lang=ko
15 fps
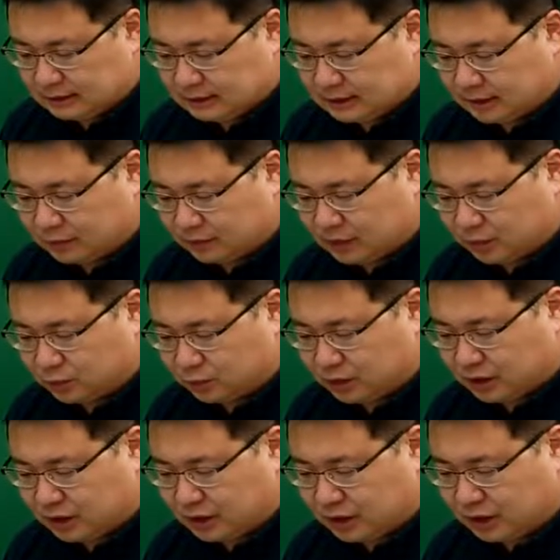채권
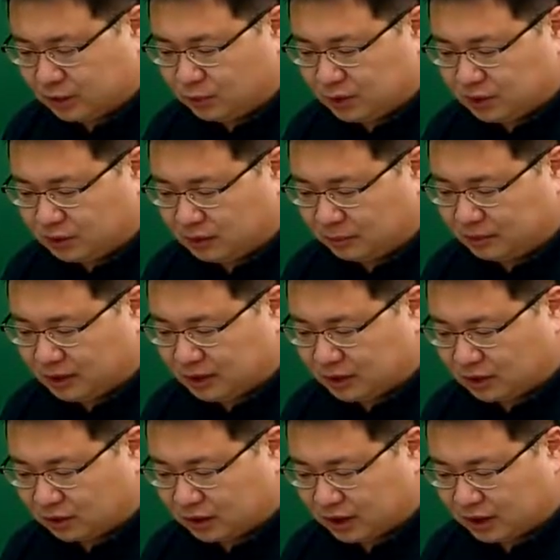양도인데 이혼이 성립하기
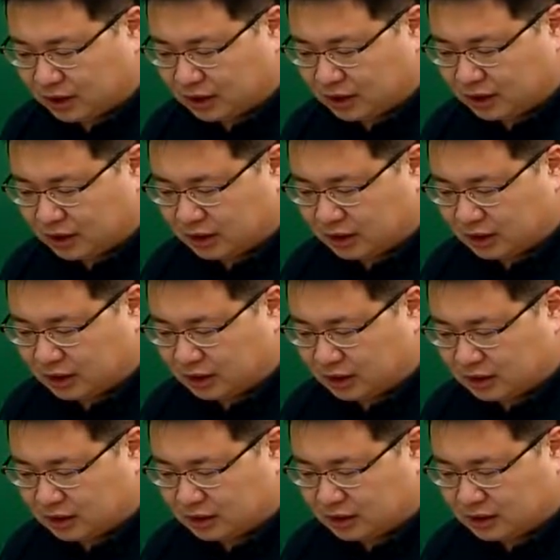
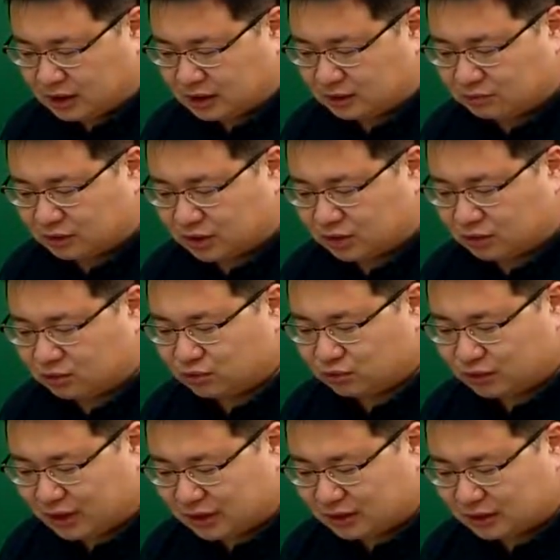전에 재산분할
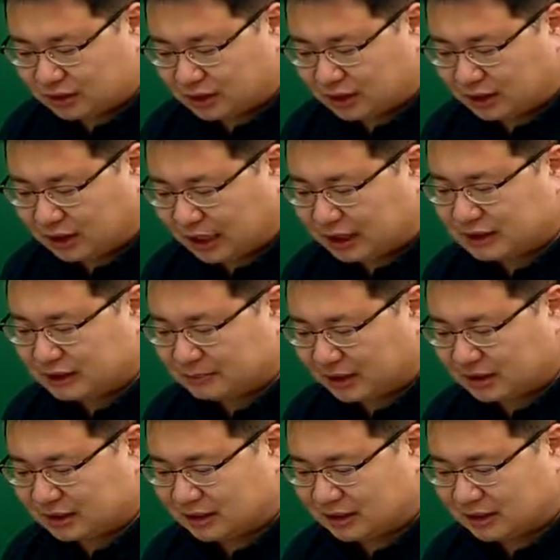청구를 했는데 아직
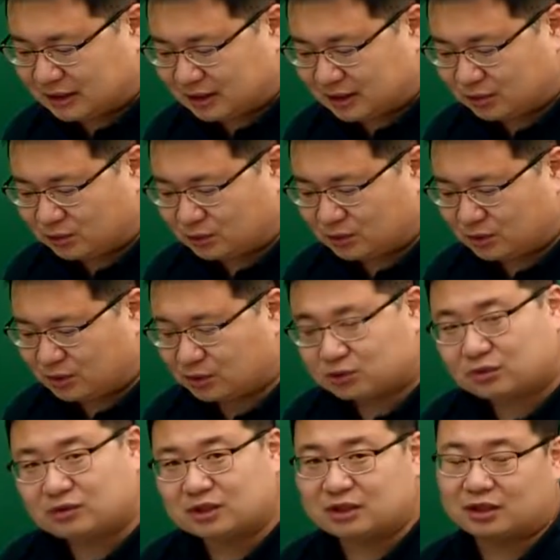발생하지 않았고
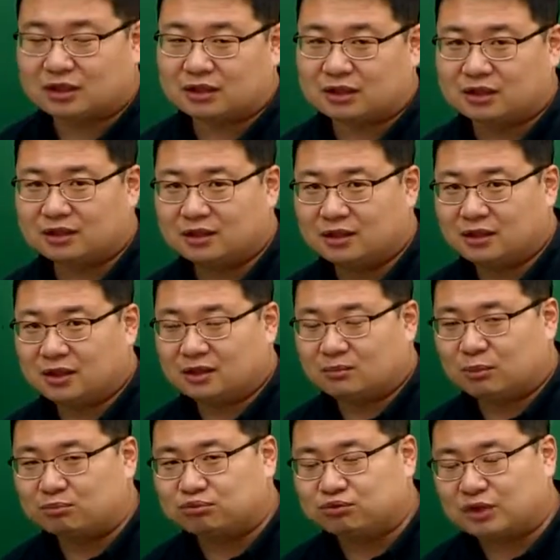형성되지 않았다.
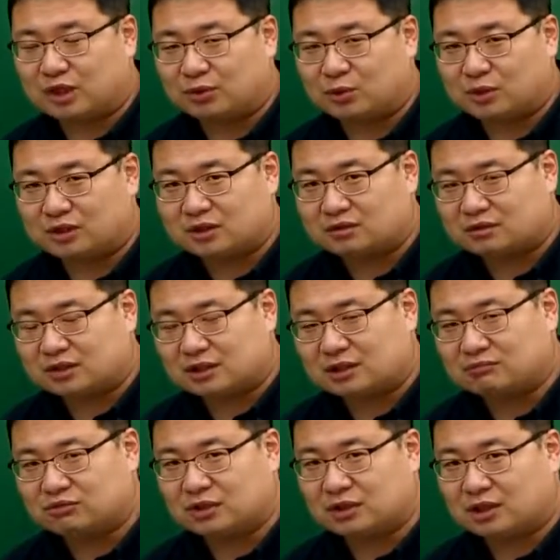뭐 부양유가 됐던
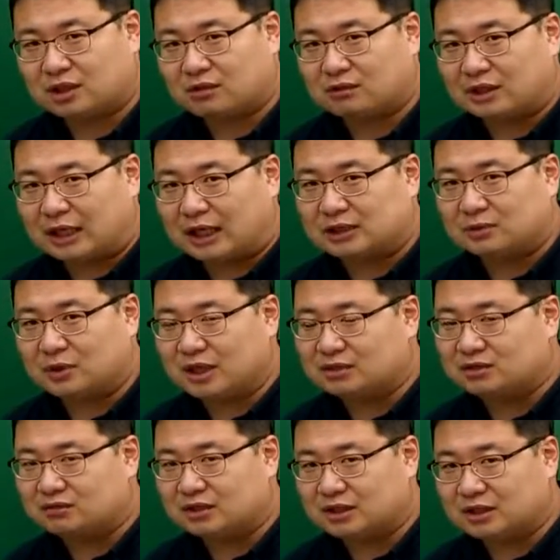재산분할이 됐건 아직
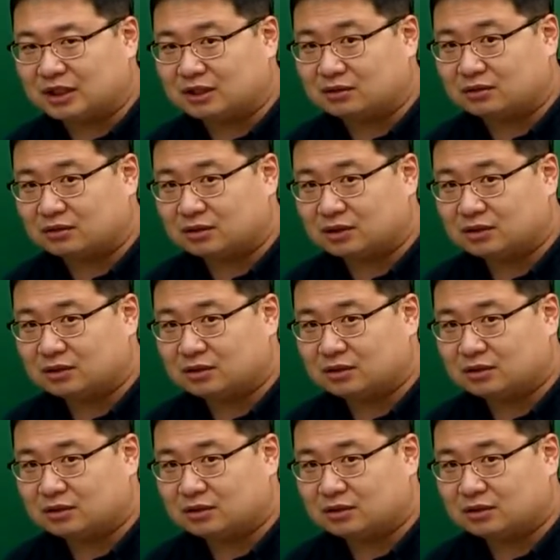확정되지 않은 것은